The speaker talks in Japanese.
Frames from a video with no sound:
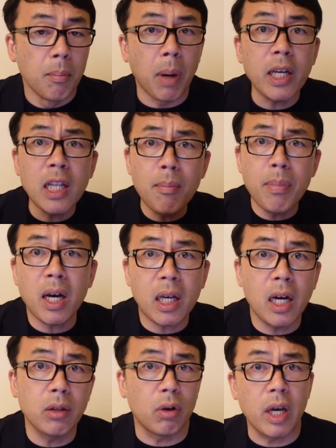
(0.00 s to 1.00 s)

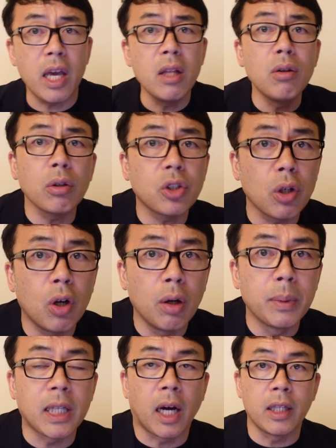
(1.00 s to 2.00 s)
マイナンバーカードは返納しろ
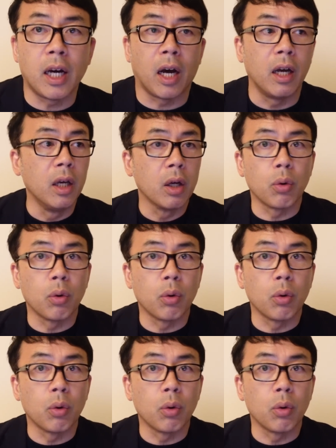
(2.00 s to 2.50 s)
みたいな、